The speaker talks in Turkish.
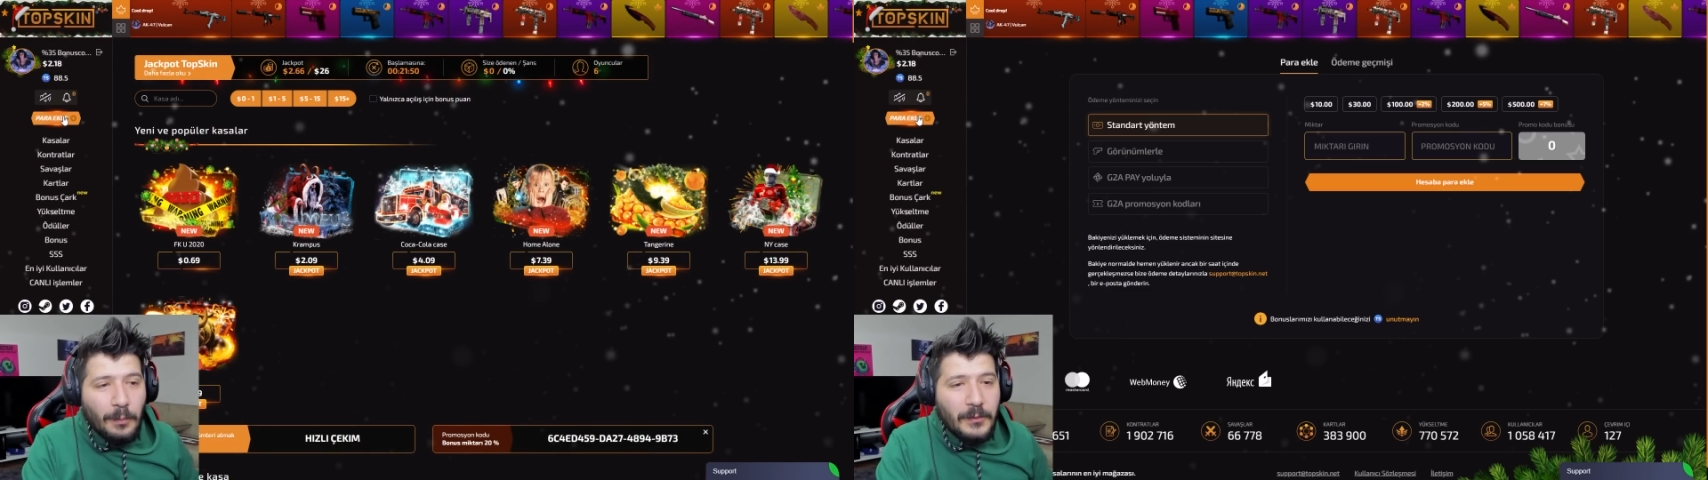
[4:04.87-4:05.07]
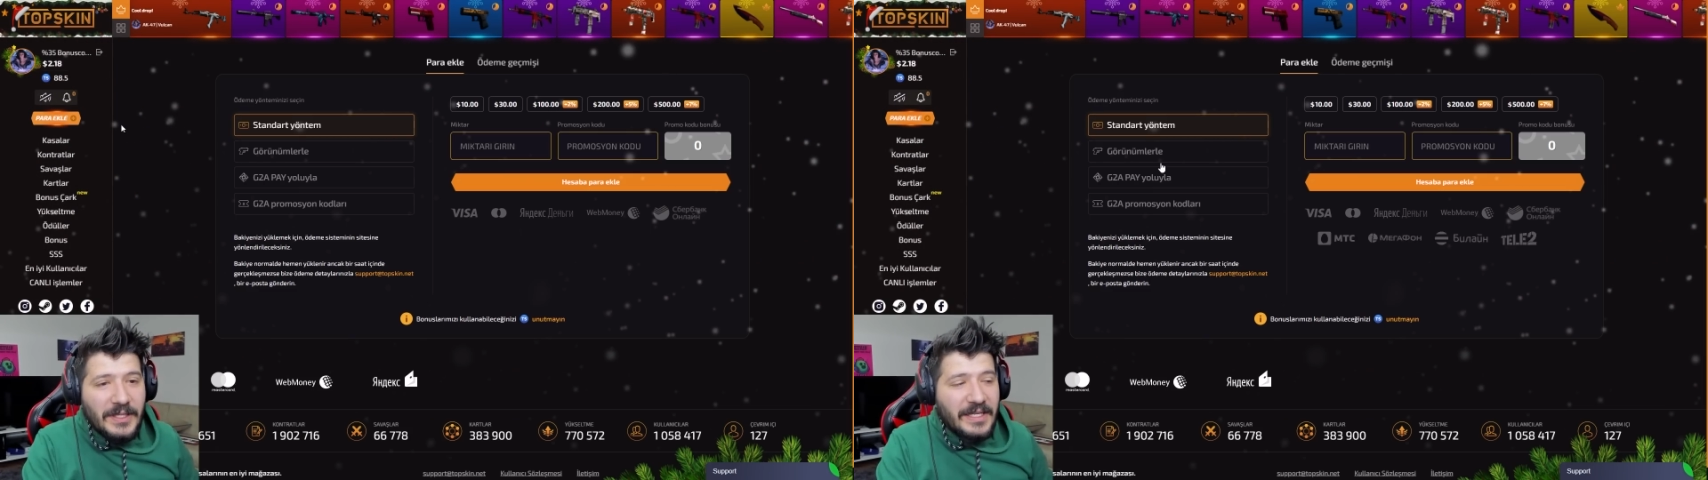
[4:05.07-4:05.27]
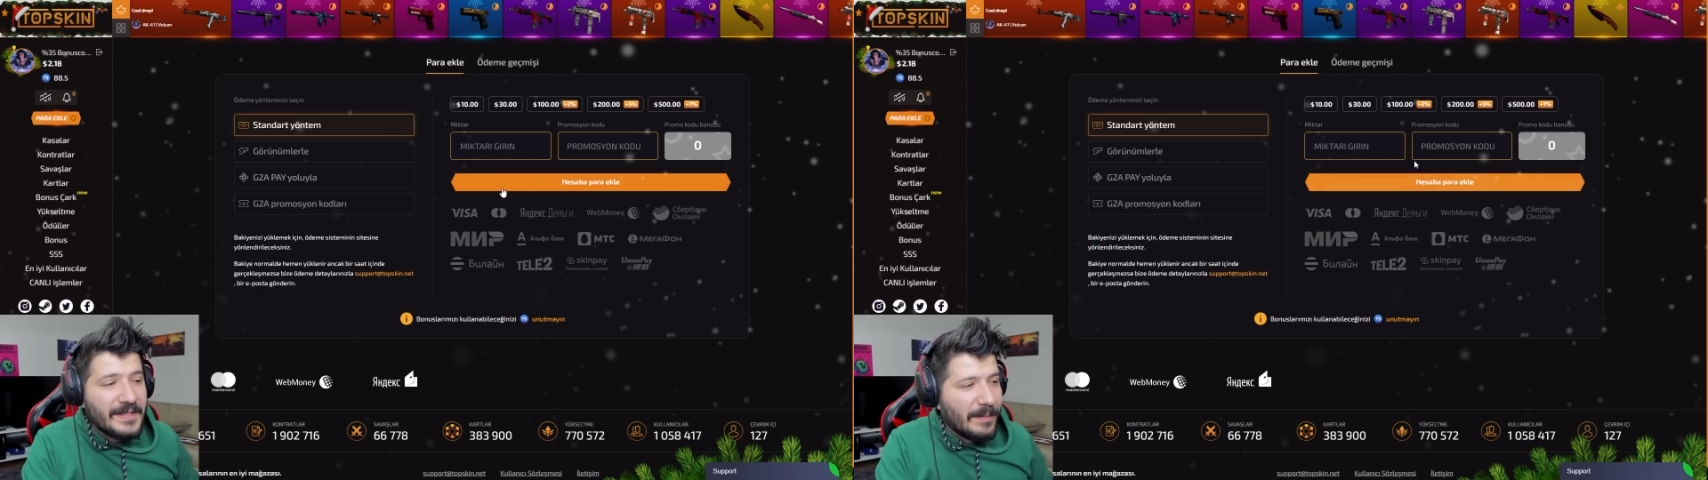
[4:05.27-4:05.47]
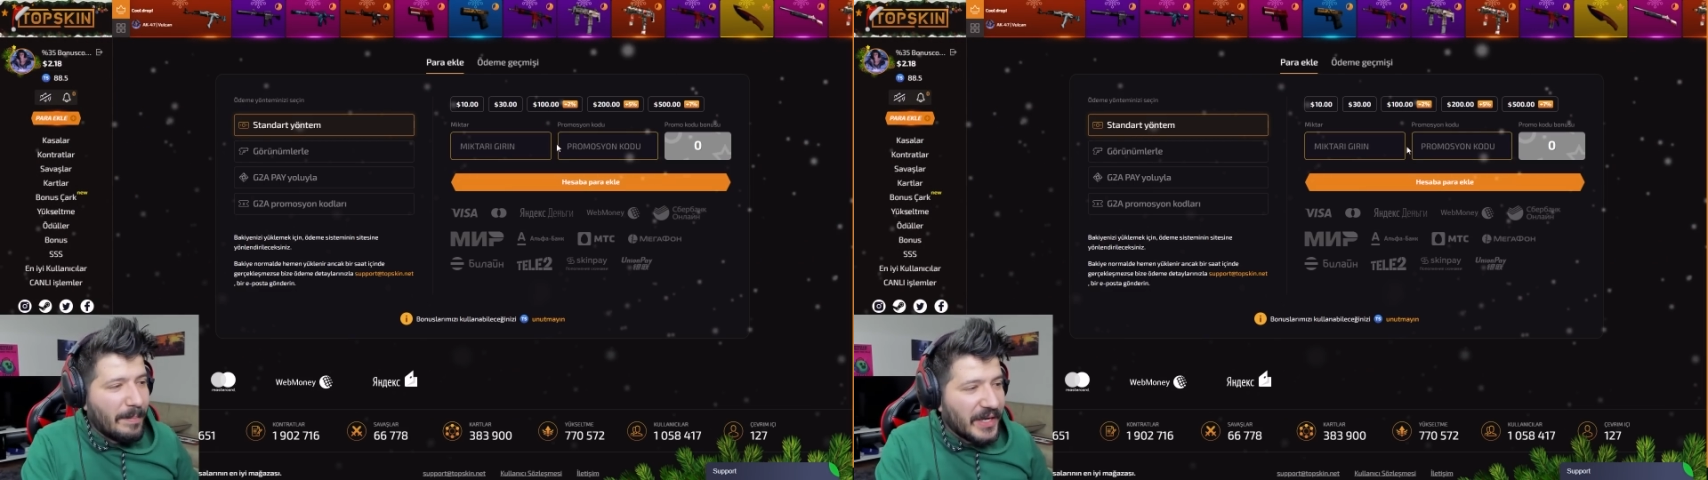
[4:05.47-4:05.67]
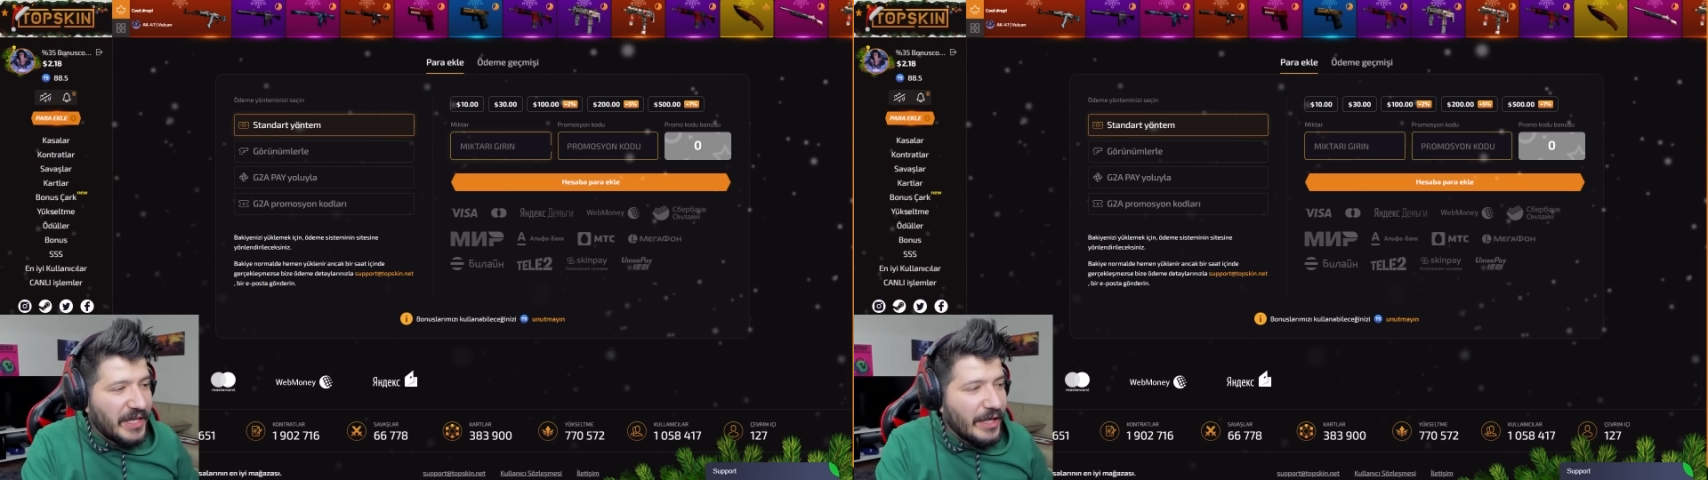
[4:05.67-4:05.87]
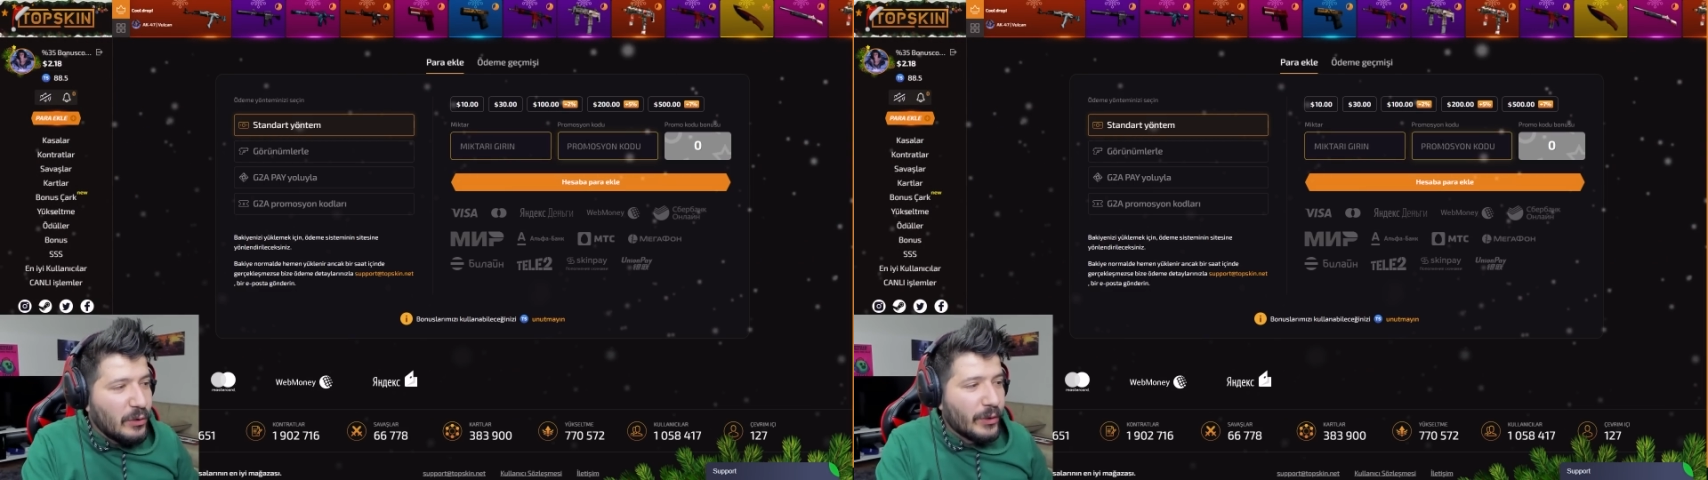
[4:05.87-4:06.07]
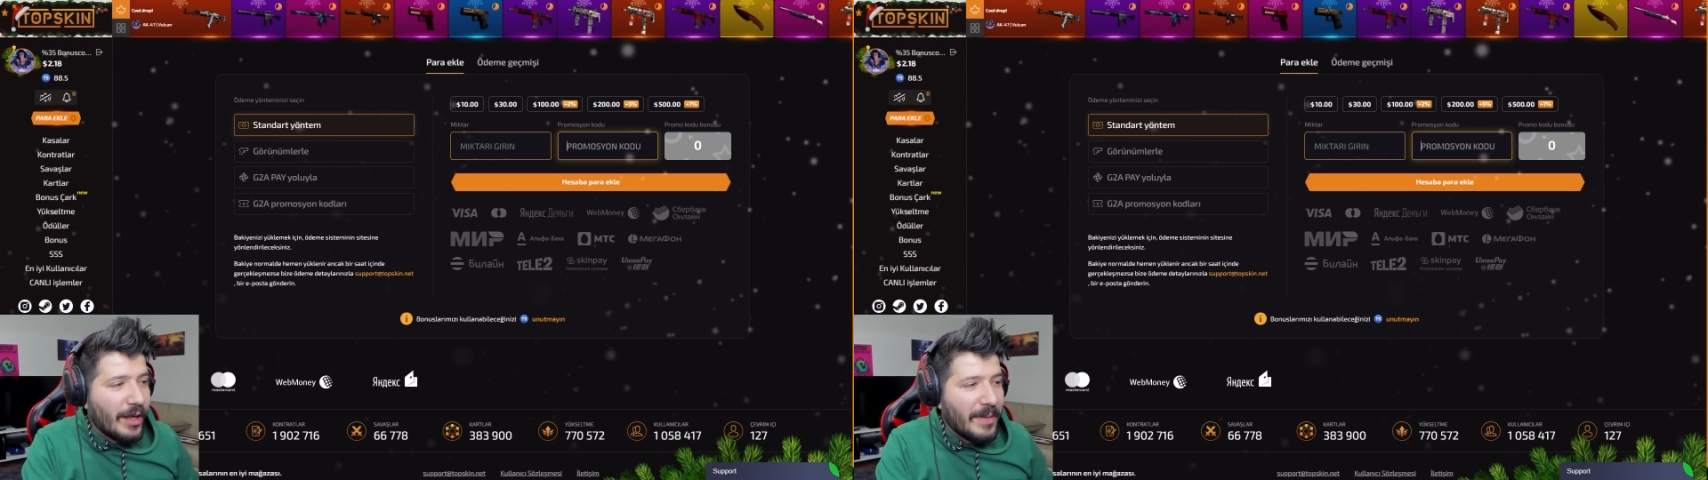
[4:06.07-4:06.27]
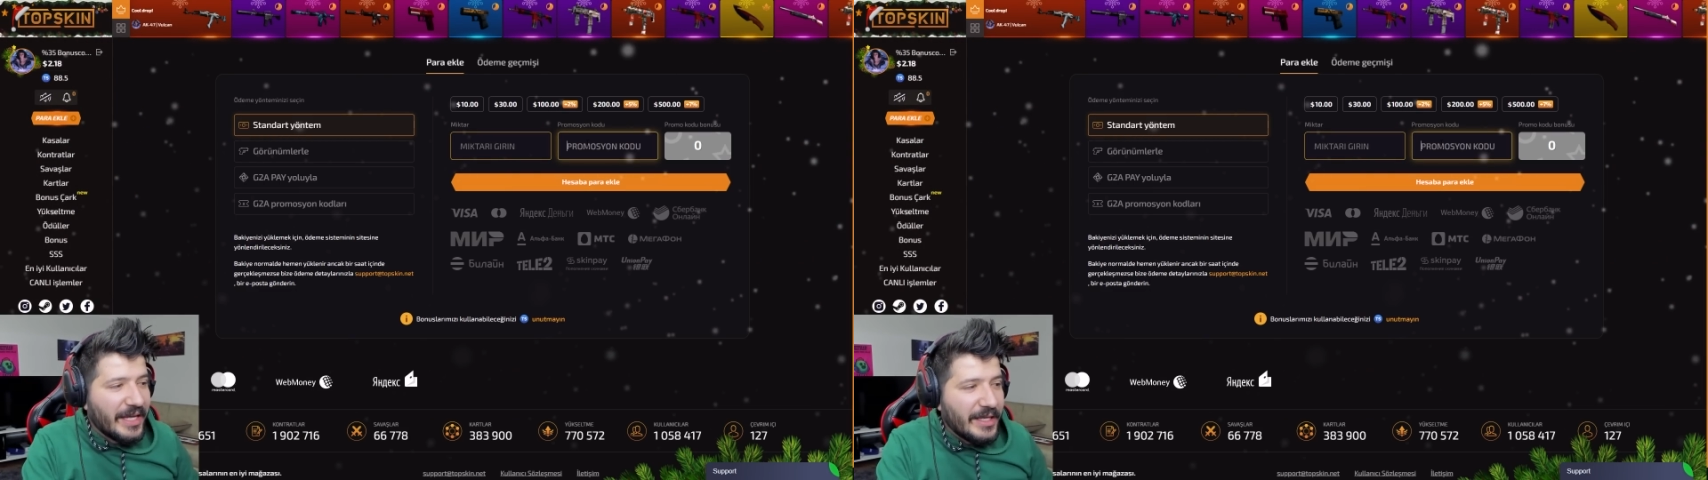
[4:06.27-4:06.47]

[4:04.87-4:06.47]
Skins'te bakiye yüklemek